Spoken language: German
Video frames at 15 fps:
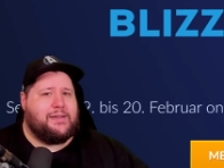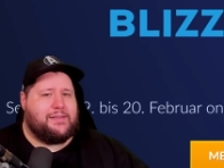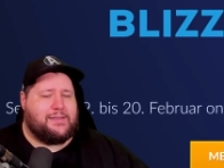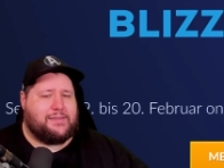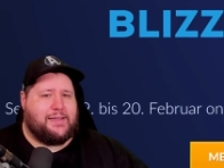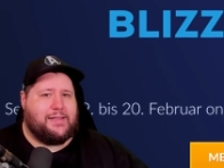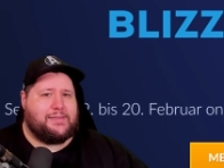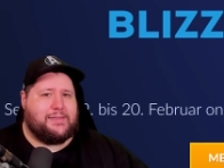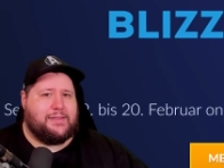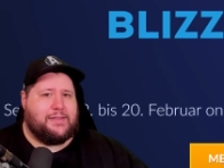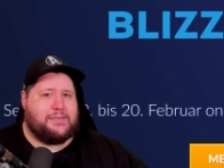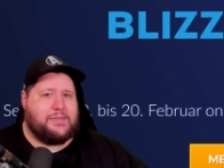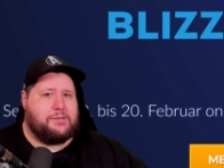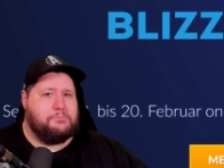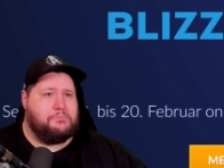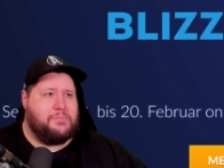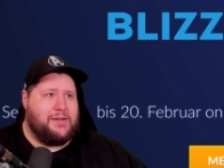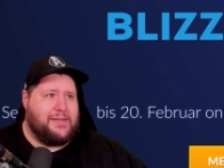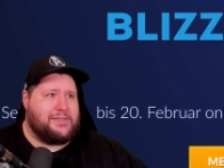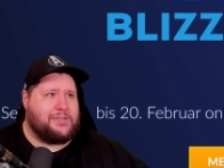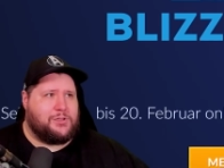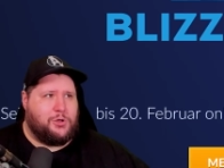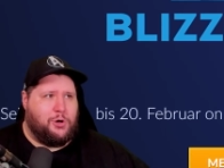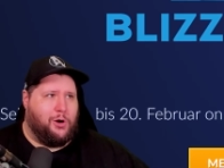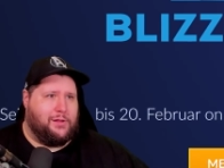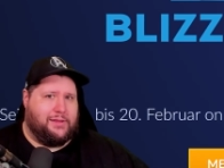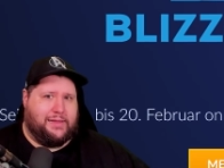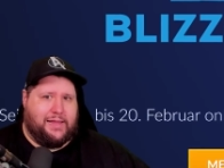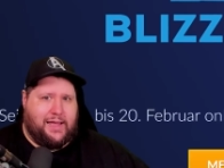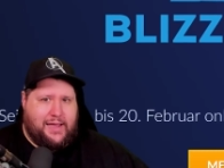Das Ganze nennt sich
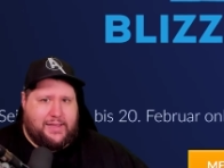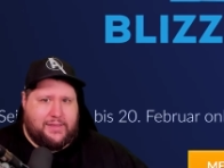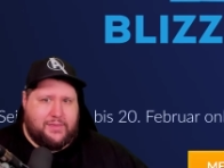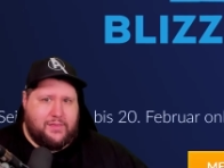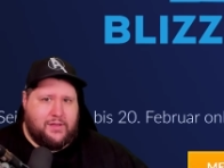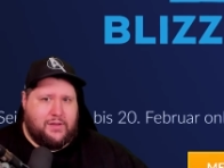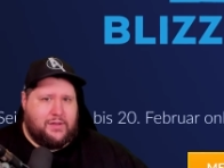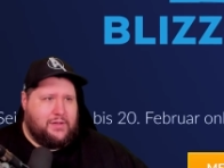BlizzConline.